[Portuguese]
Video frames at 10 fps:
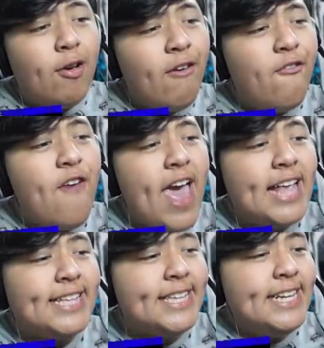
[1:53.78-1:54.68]
Gui
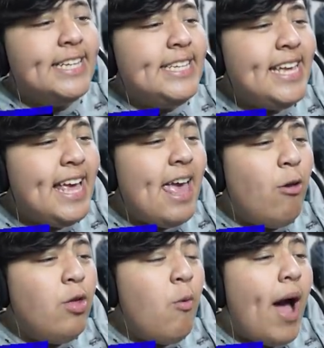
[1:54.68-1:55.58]
fez. E
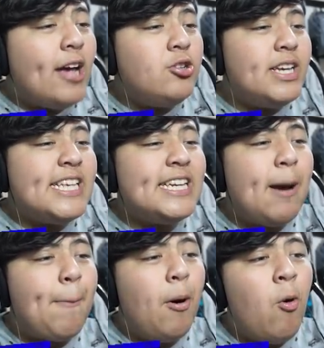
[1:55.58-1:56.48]
eu não acho que
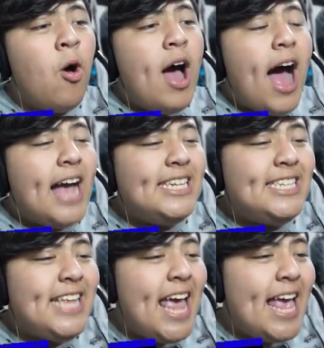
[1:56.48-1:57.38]
seja bom a
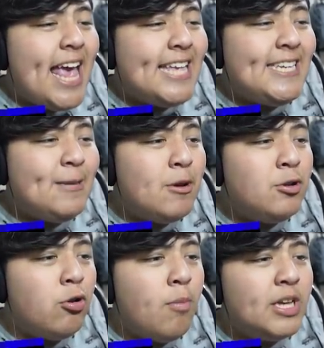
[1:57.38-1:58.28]
gente ter esses meios de
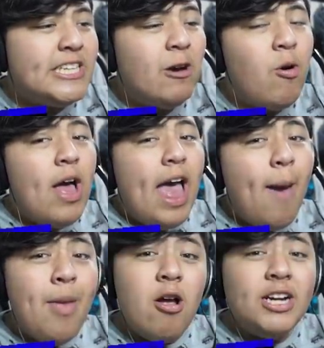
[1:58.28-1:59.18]
locomoção.
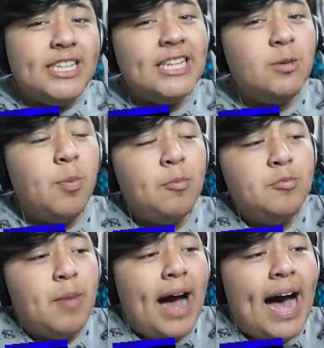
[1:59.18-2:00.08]
É melhor a gente ter, tipo,
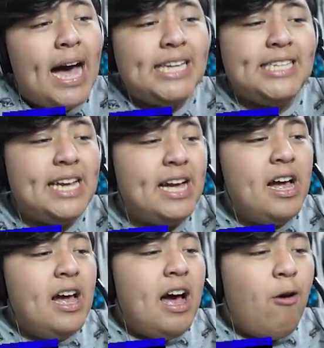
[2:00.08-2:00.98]
uma asa,
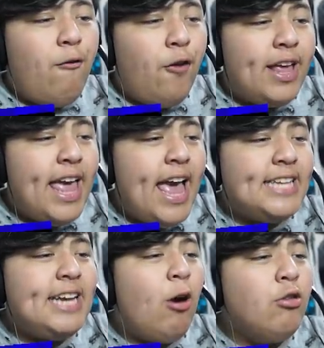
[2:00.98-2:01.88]
um
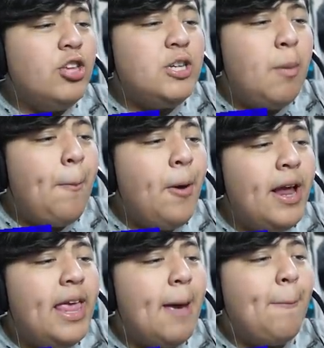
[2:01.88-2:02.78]
foguete, algo do tipo, por quê?